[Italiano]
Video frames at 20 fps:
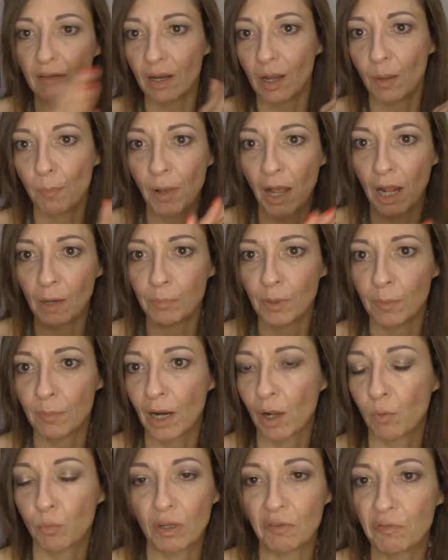la palpebra
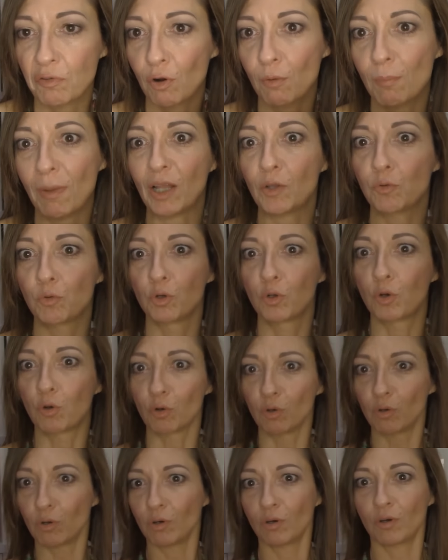uniformando il
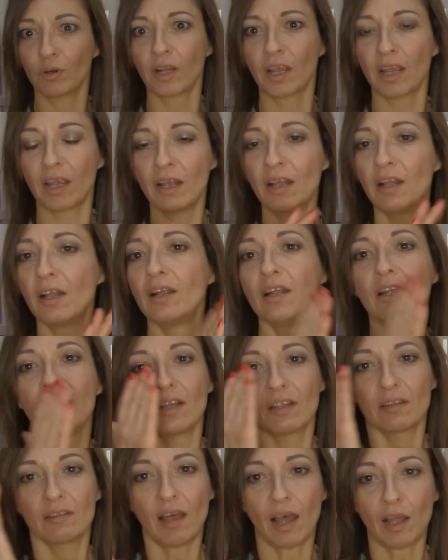colore
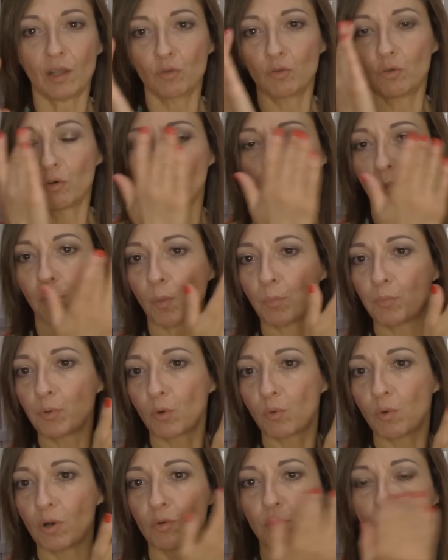dando proprio
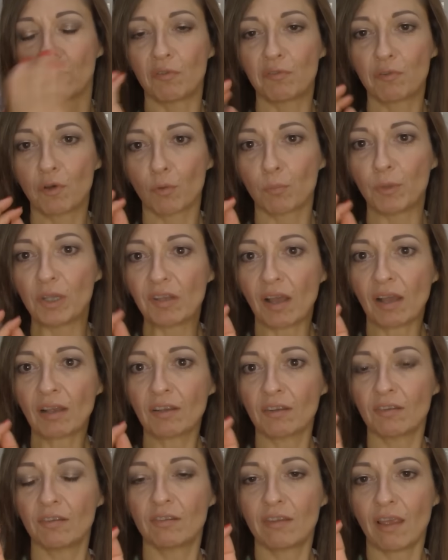quell'uniformità
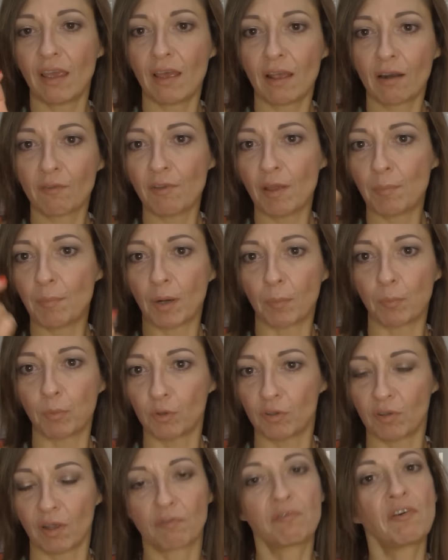che serve per
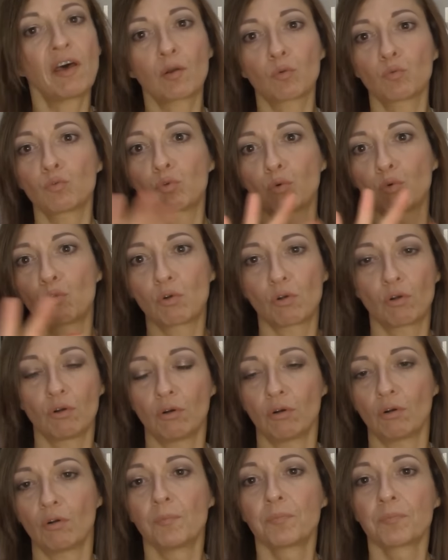poter fare un
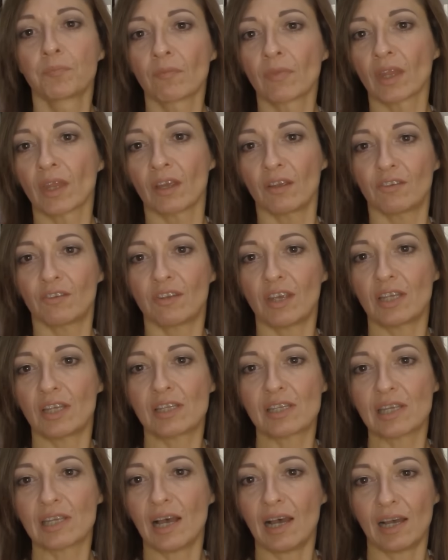trucco
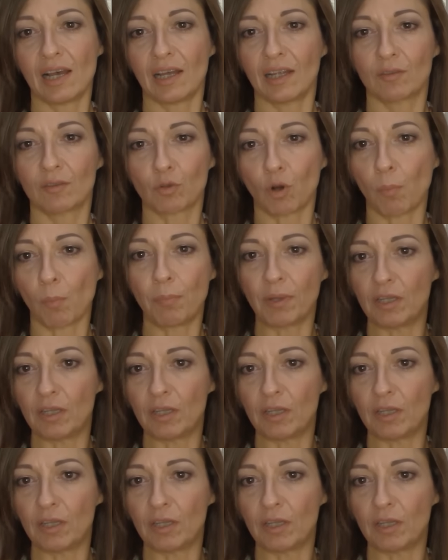senza troppe